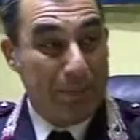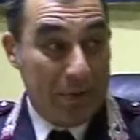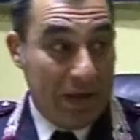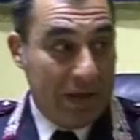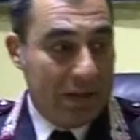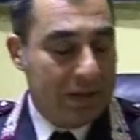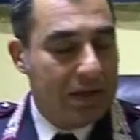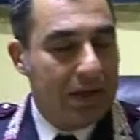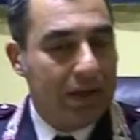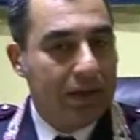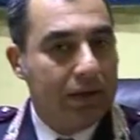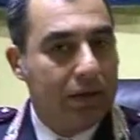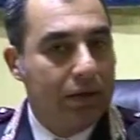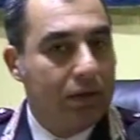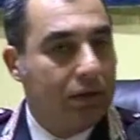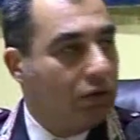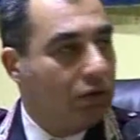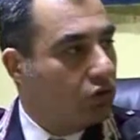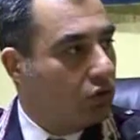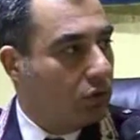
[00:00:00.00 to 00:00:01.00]
media, il
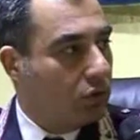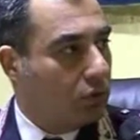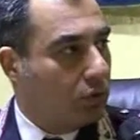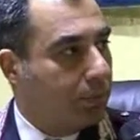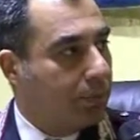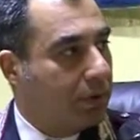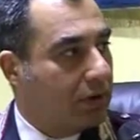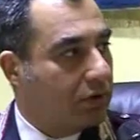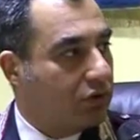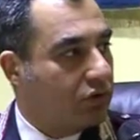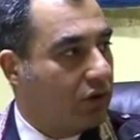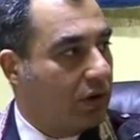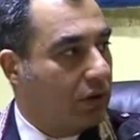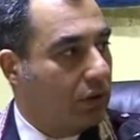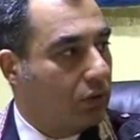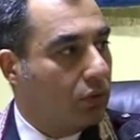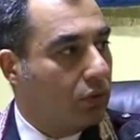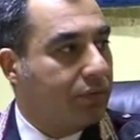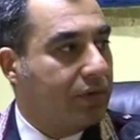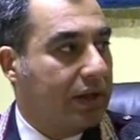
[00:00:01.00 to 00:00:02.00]

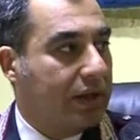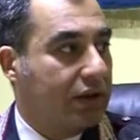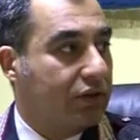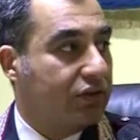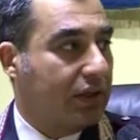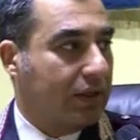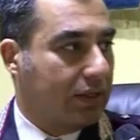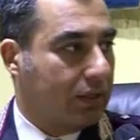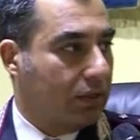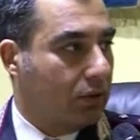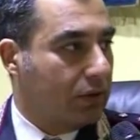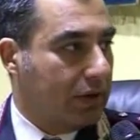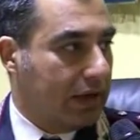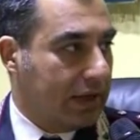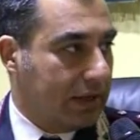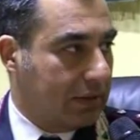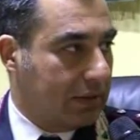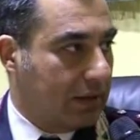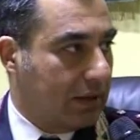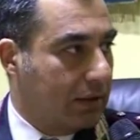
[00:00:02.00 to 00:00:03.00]
18% viene
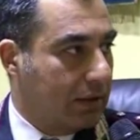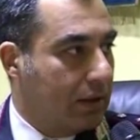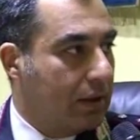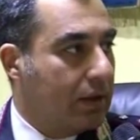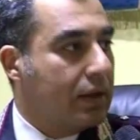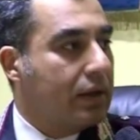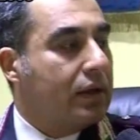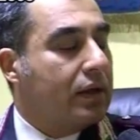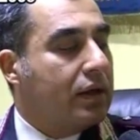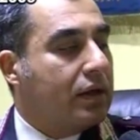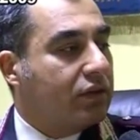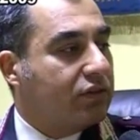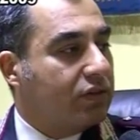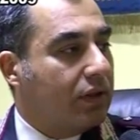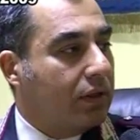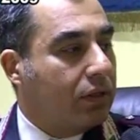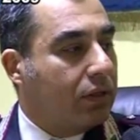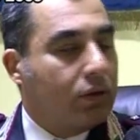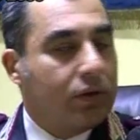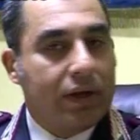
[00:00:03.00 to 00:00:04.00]
sanzionata
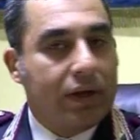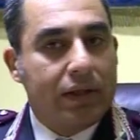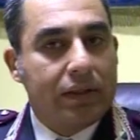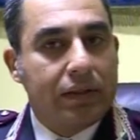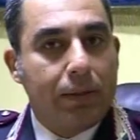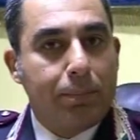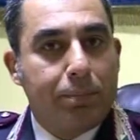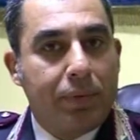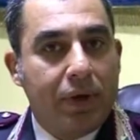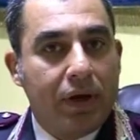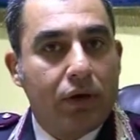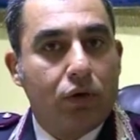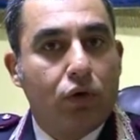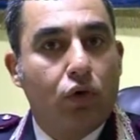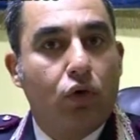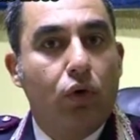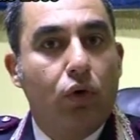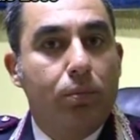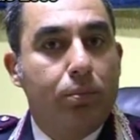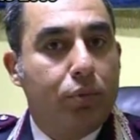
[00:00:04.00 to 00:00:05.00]
sanzionata per
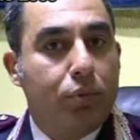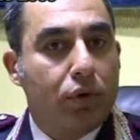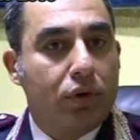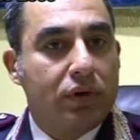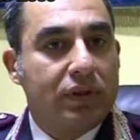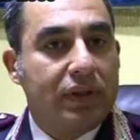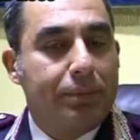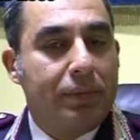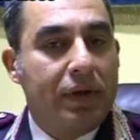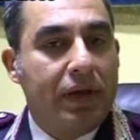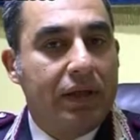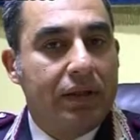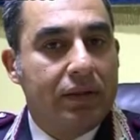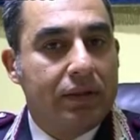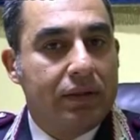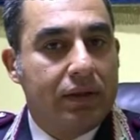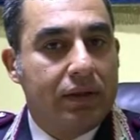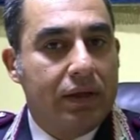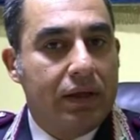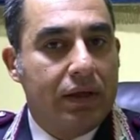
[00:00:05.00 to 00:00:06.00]

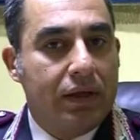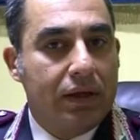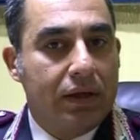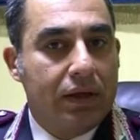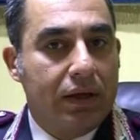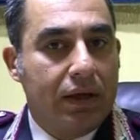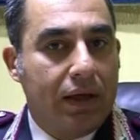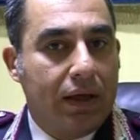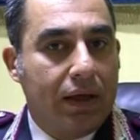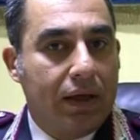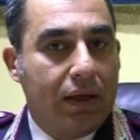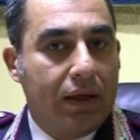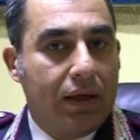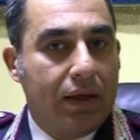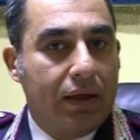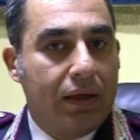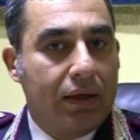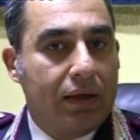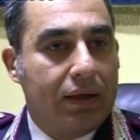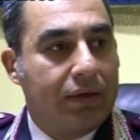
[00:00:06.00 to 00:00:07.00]
comportamenti,
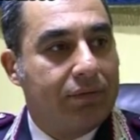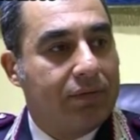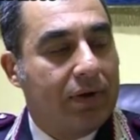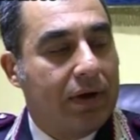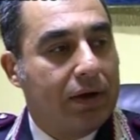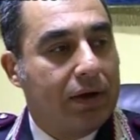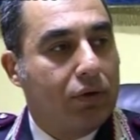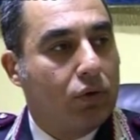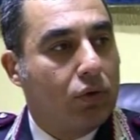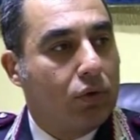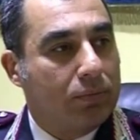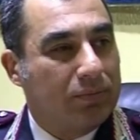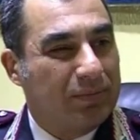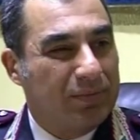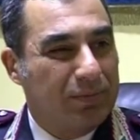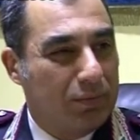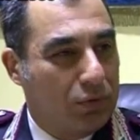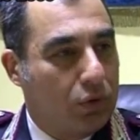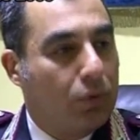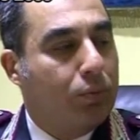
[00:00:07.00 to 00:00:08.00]
eh, che vanno,
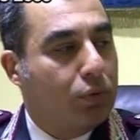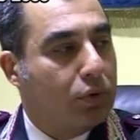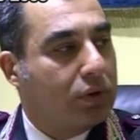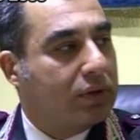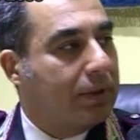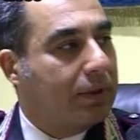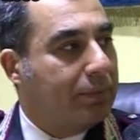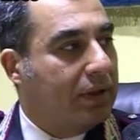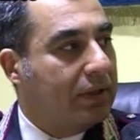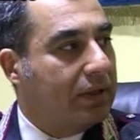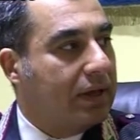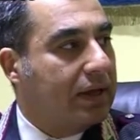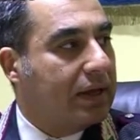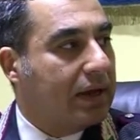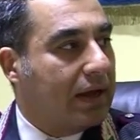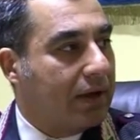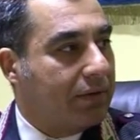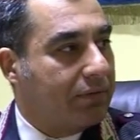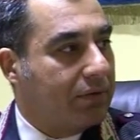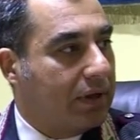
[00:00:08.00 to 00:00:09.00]
comportamenti
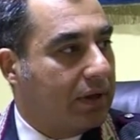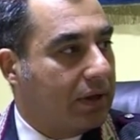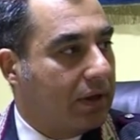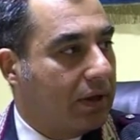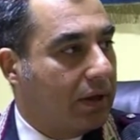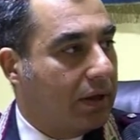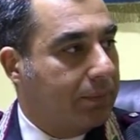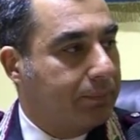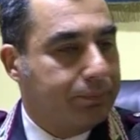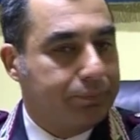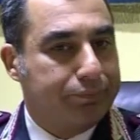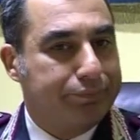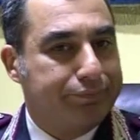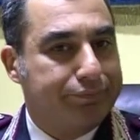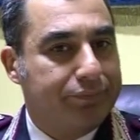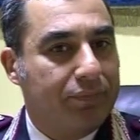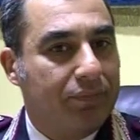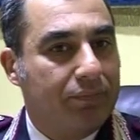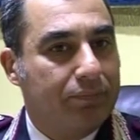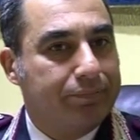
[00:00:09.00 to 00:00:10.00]
gravi che mh,
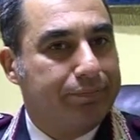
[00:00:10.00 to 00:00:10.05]
mm,